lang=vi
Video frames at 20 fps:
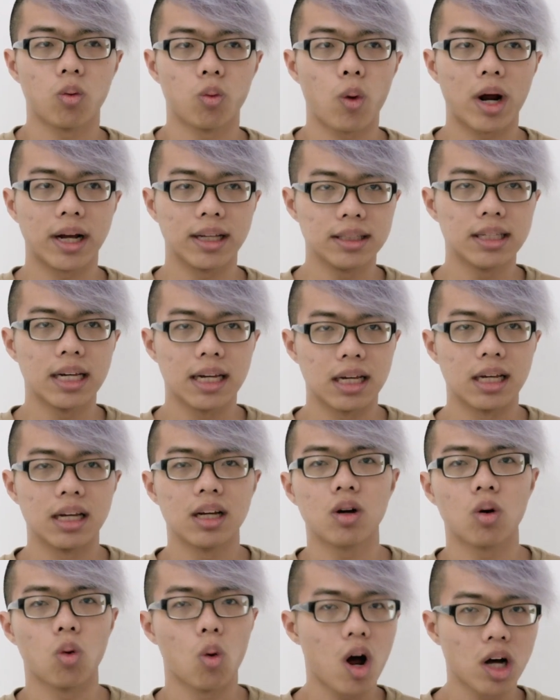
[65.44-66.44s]
quản
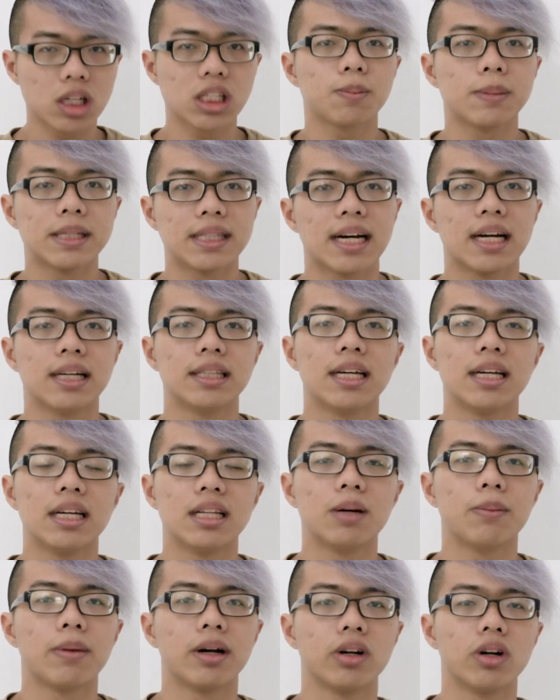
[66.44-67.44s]
trị của Hospitality,
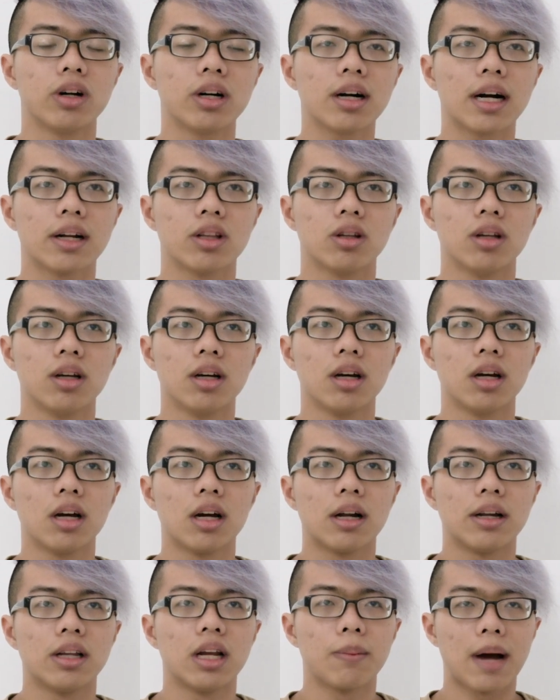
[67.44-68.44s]

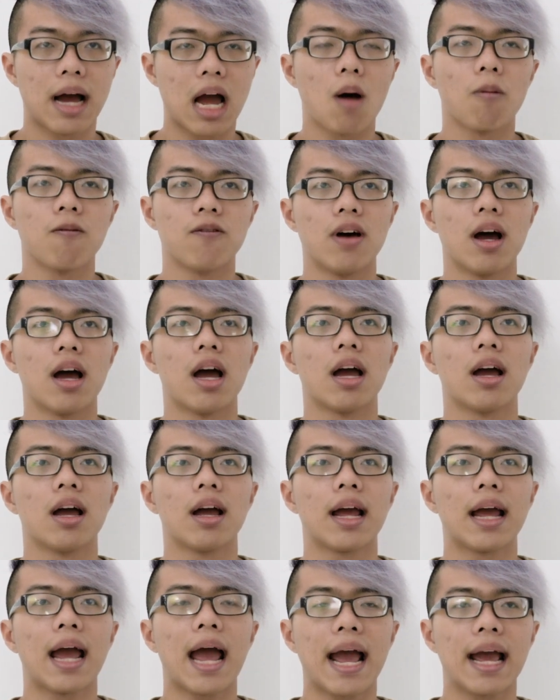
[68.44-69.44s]
nhưng mà học
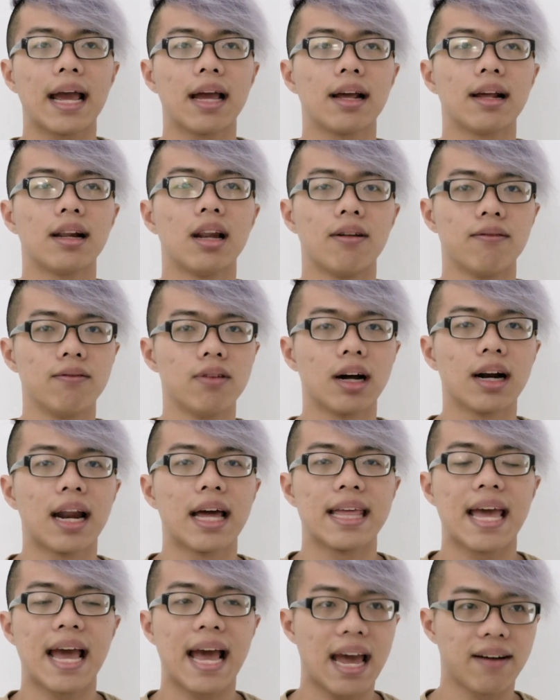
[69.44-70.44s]
về hai lĩnh vực là
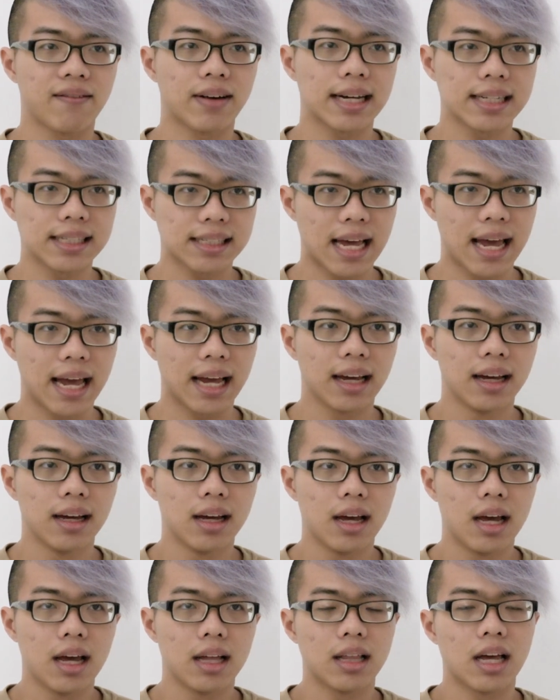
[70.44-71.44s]
nhà hàng và khách sạn.
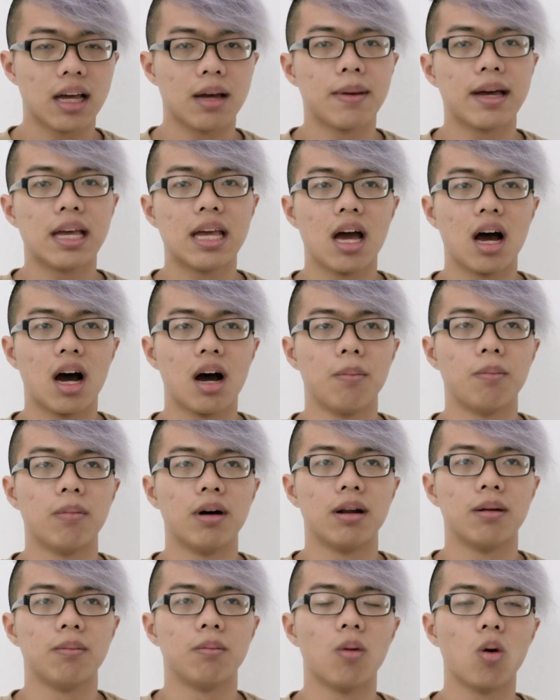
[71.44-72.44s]
Thì bây giờ
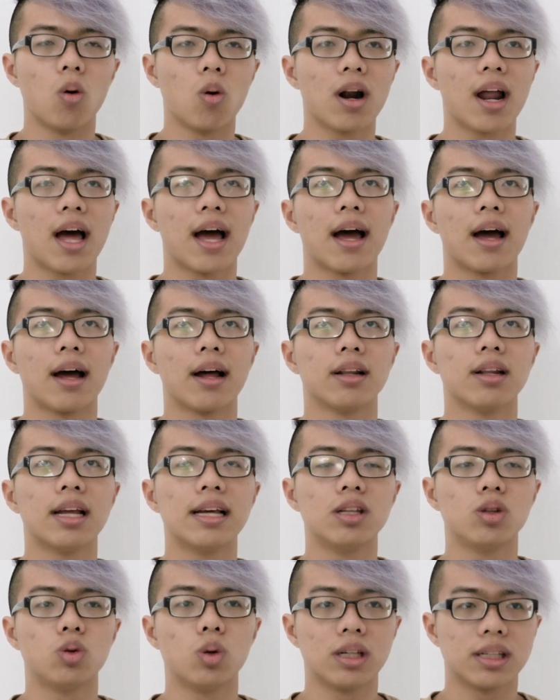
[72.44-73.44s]
mình muốn là
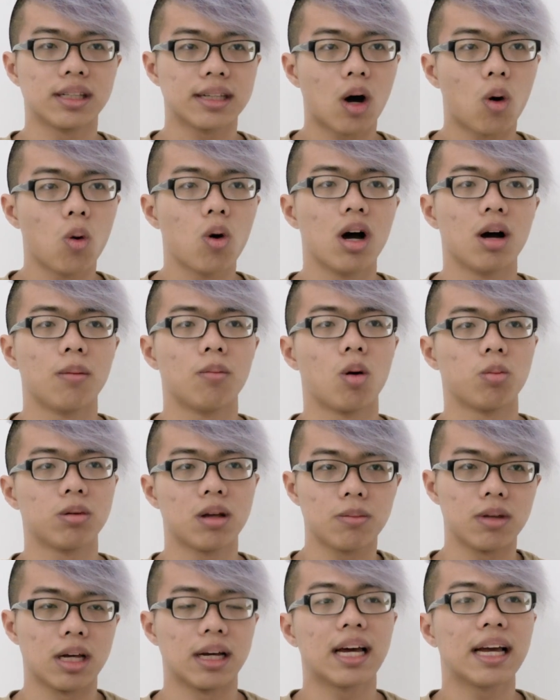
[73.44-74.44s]
đi chuyên sâu hơn một
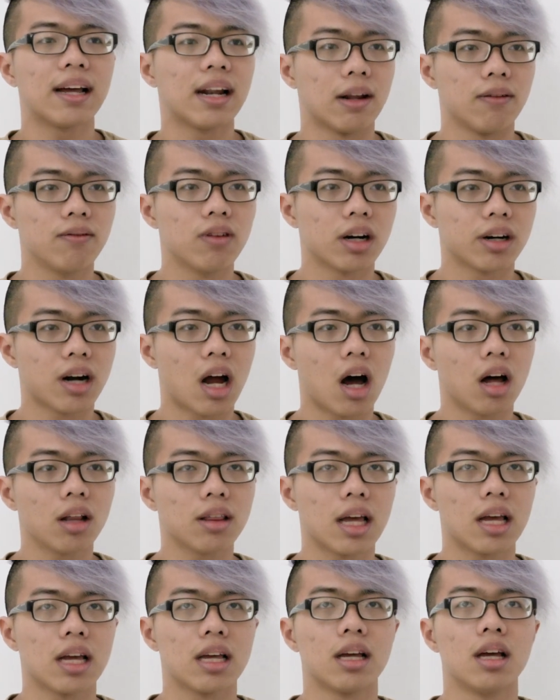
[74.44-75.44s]
trong những cái lĩnh vực đó,
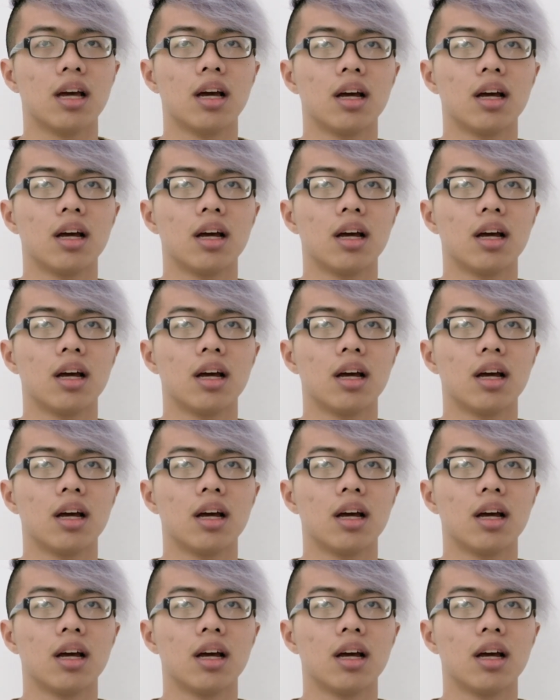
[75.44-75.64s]
thì